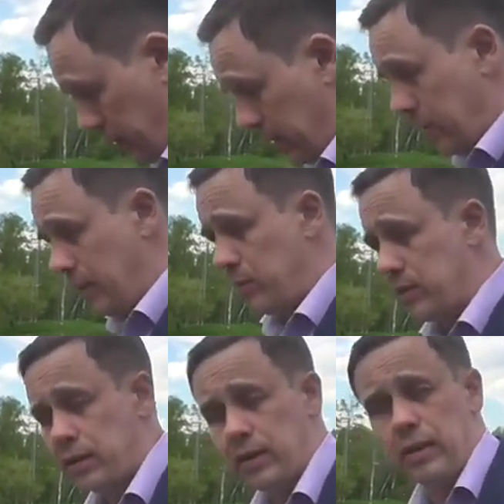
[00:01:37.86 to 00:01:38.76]

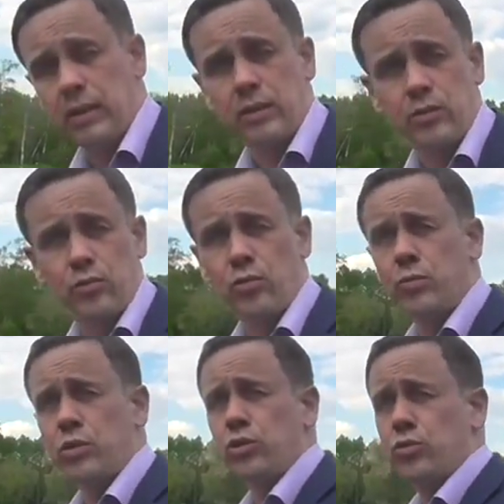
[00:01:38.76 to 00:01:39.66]
определимся, да, кто
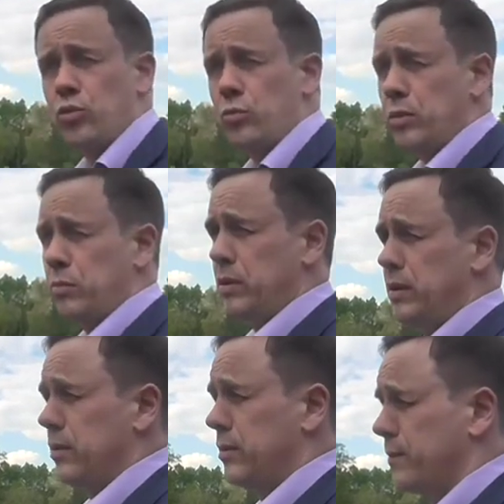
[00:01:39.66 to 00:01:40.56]
мы, что мы.
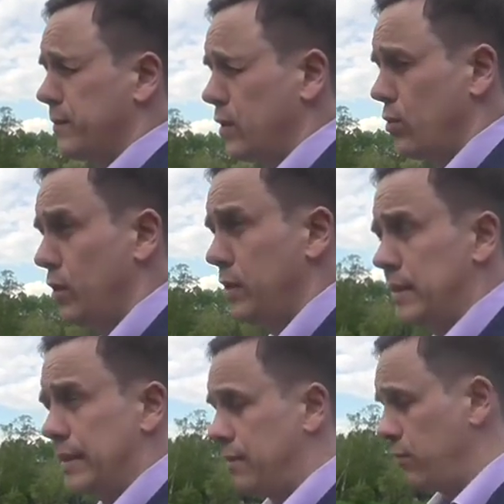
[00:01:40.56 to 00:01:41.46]
Мы
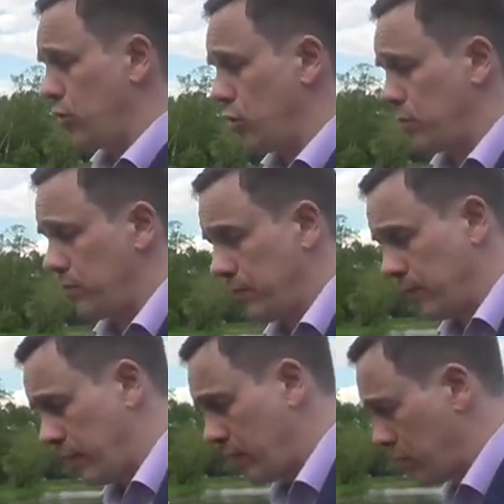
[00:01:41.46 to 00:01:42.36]
юристы, ведем
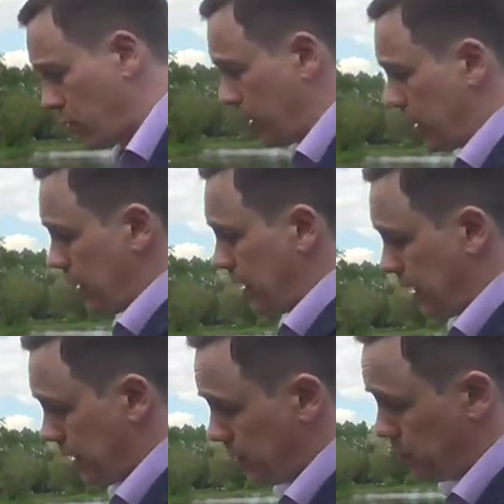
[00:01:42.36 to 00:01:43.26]
только
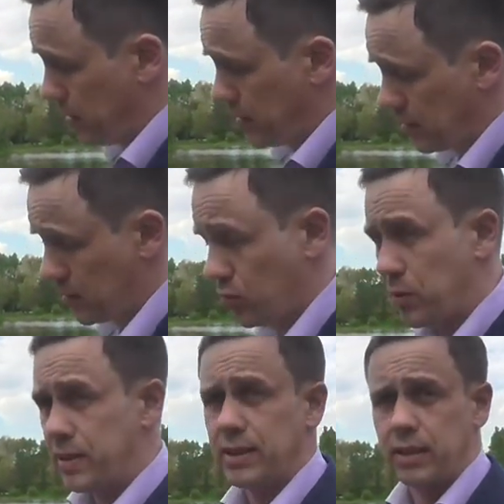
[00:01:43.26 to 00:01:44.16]
легальный бизнес,
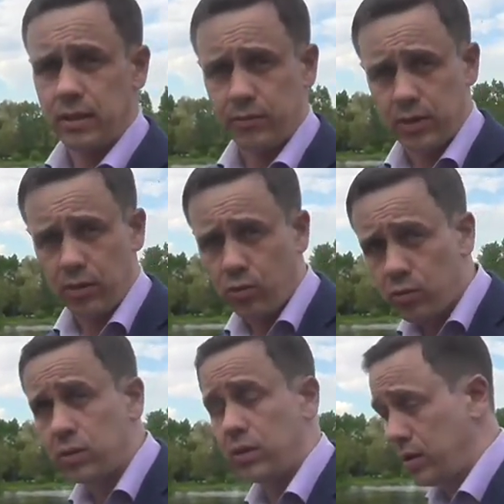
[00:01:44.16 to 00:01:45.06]
100%
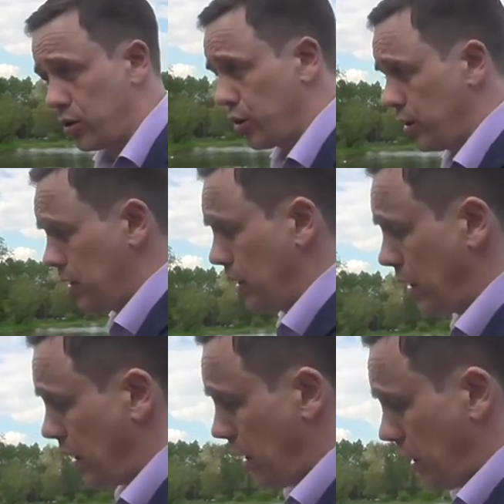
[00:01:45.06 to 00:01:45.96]
законные решения.
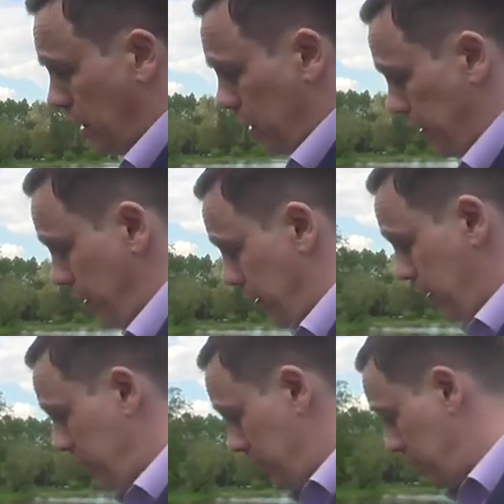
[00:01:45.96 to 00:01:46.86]

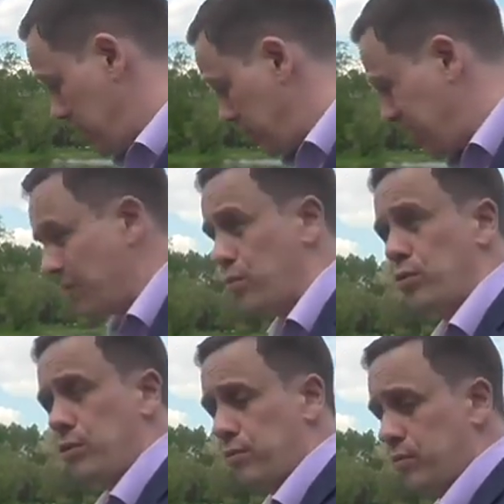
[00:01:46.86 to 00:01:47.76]
И мы не
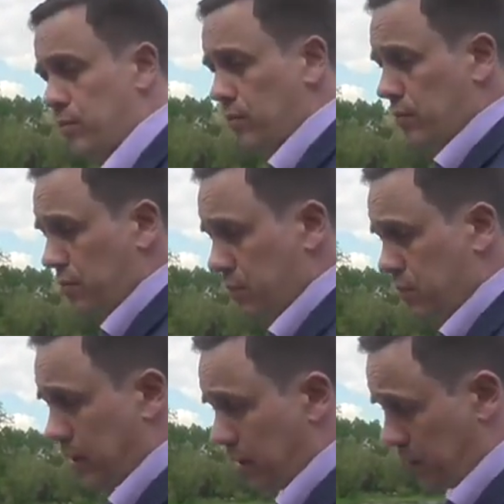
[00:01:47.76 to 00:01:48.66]
против
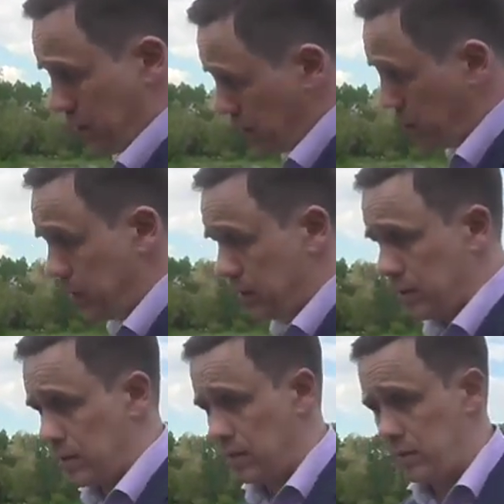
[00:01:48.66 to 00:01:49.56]
банковского
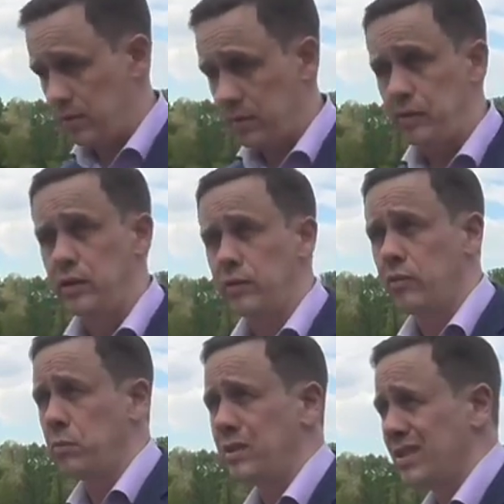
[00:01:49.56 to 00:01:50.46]
бизнеса,
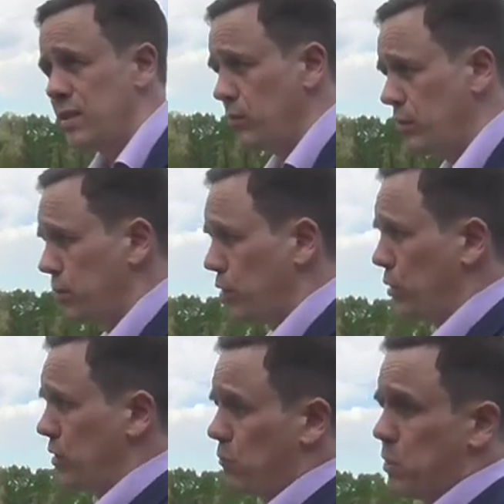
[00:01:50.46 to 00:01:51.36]
кредитного бизнеса, мы
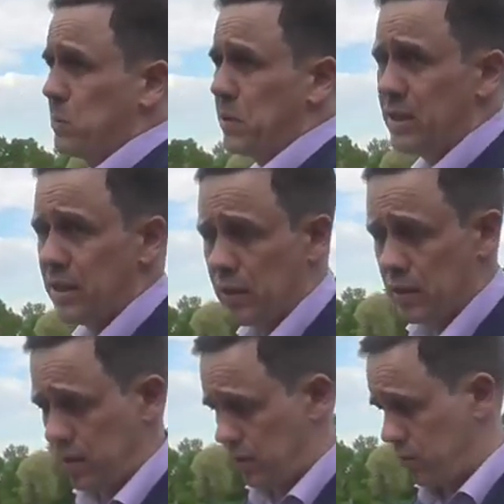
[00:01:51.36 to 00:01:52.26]
против
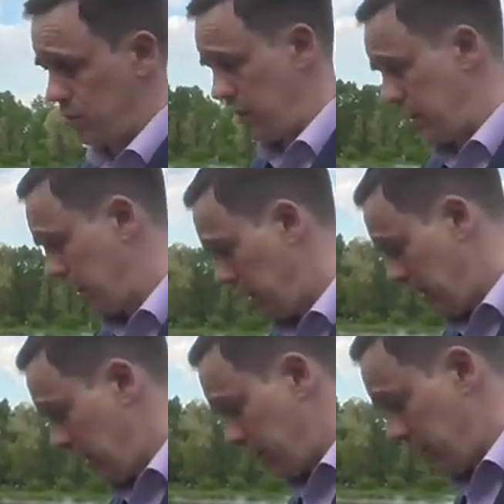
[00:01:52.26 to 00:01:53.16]
беспредела, который
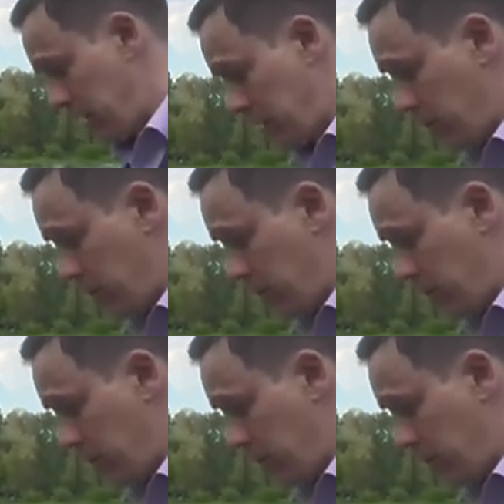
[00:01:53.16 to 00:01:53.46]
творят